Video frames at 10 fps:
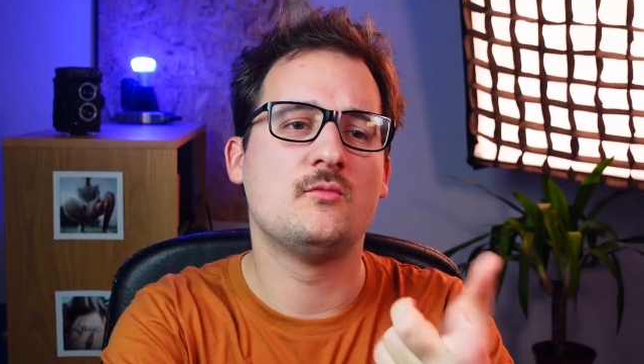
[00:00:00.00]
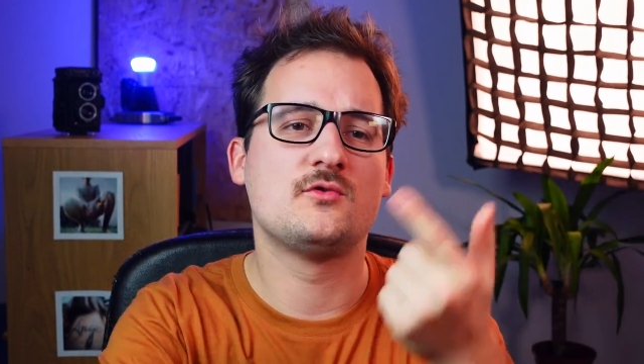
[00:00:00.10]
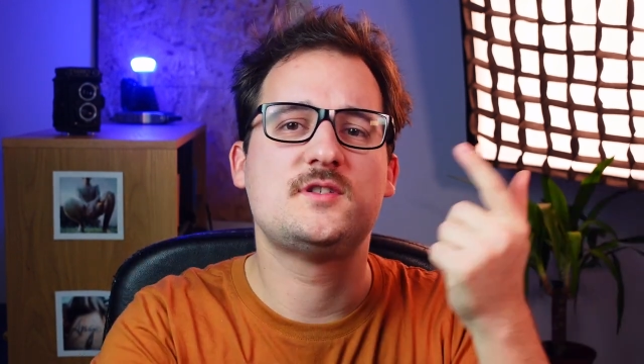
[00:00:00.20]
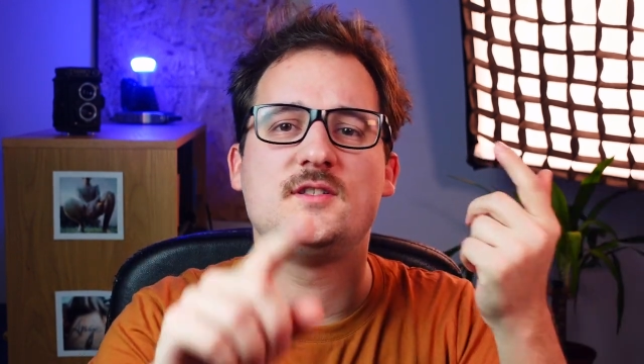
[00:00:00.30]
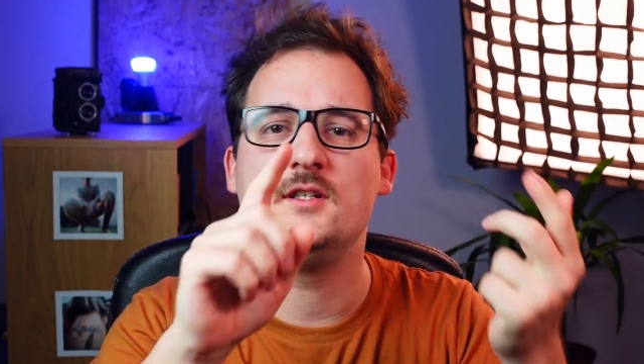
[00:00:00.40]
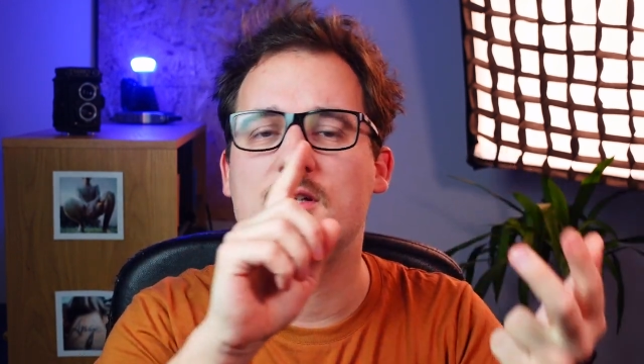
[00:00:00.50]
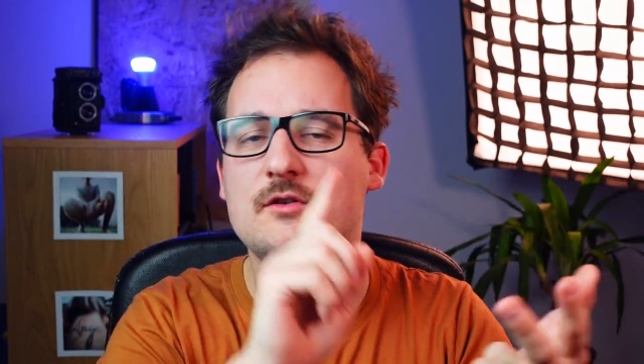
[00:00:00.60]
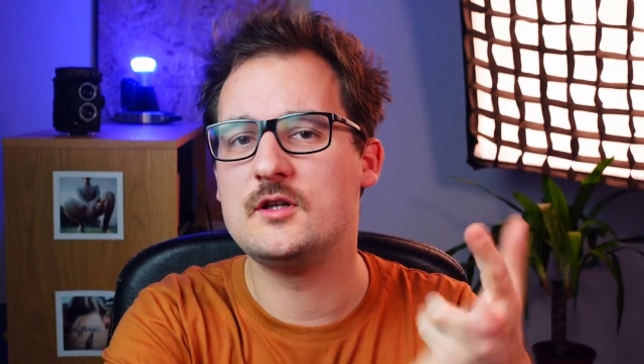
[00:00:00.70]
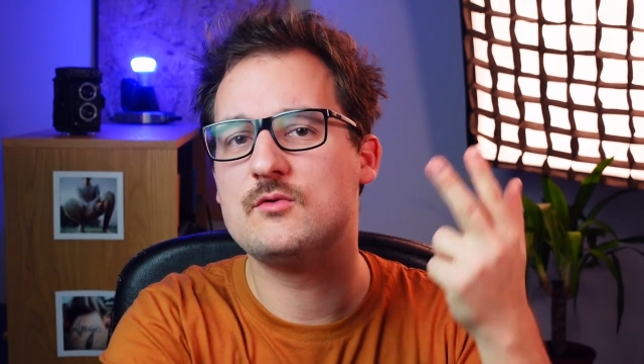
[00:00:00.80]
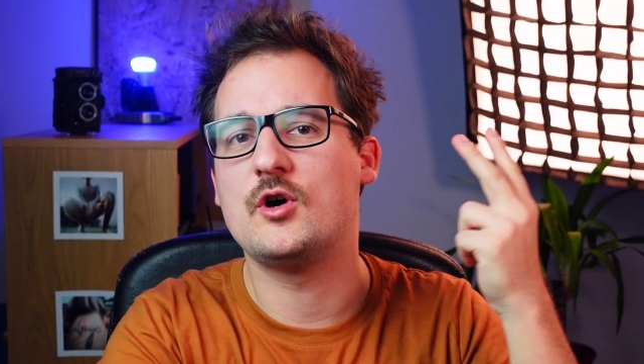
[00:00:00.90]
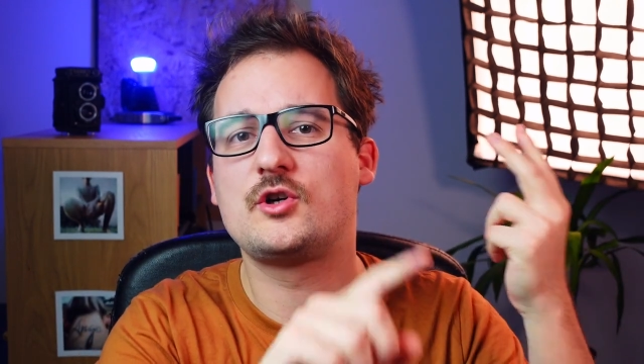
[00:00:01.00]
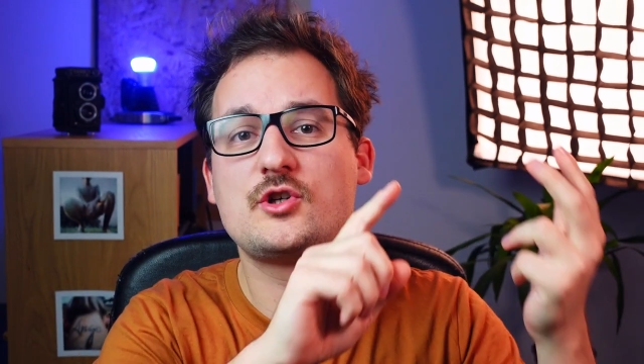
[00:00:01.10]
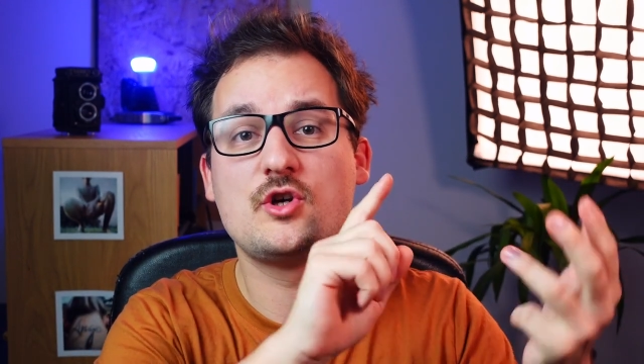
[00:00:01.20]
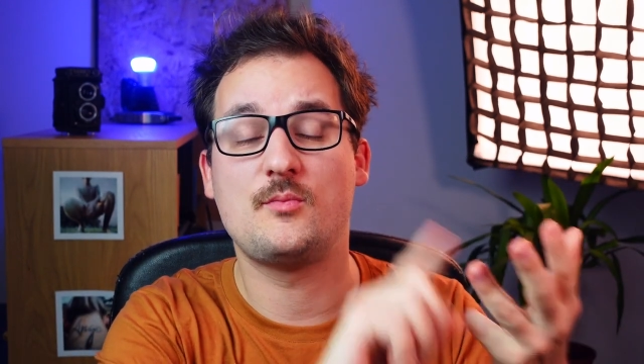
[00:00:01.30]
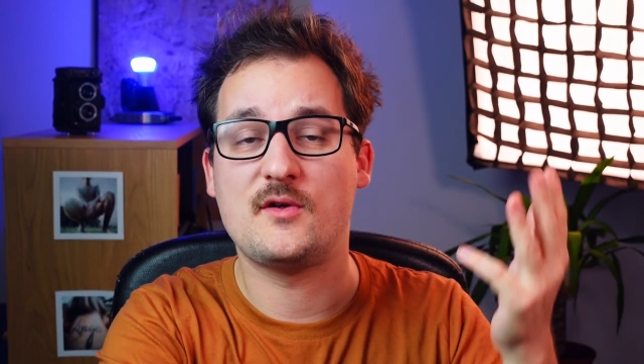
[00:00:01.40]
mon site, les
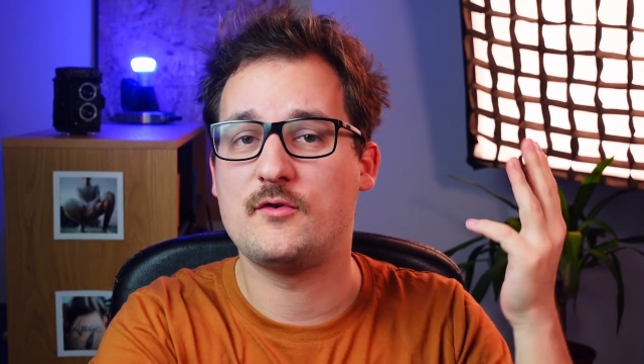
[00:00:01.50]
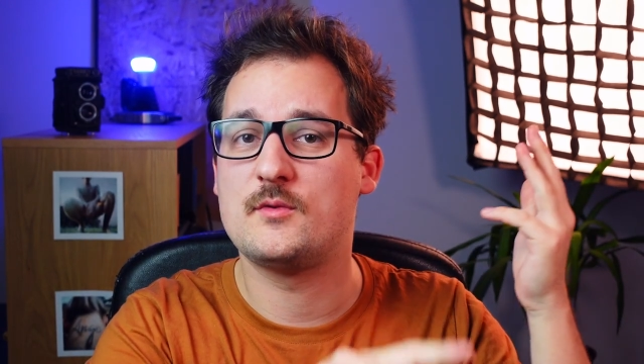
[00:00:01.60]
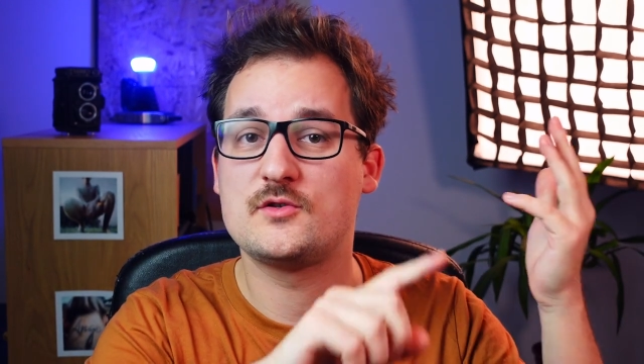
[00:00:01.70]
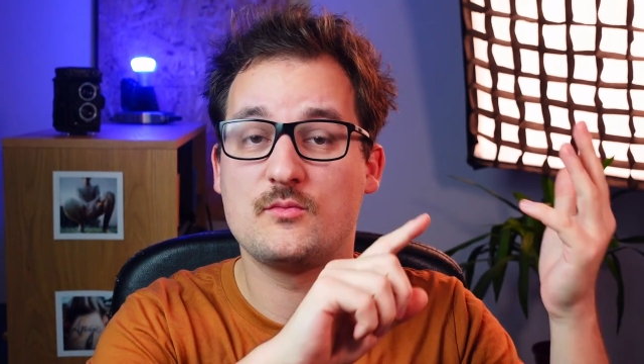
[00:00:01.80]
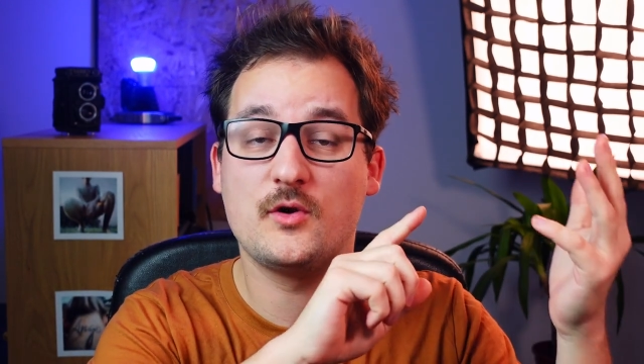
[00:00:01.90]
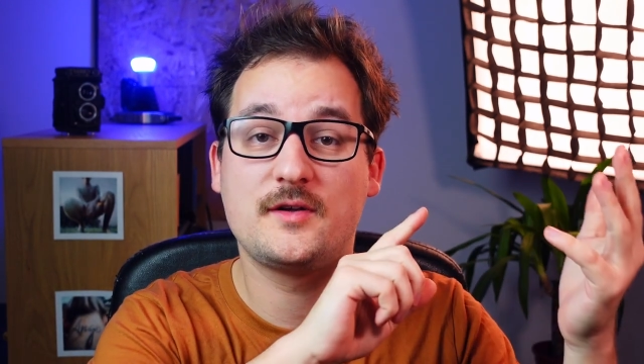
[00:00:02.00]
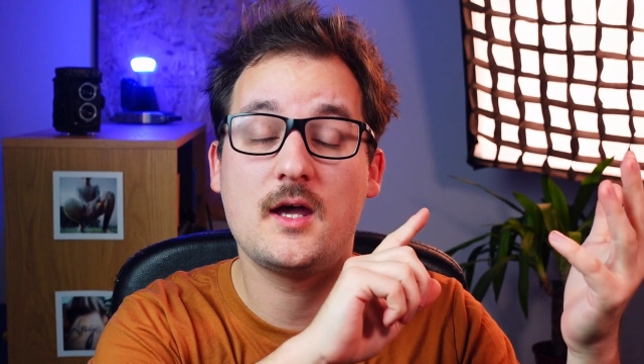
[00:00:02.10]
workshops, la formation portrait,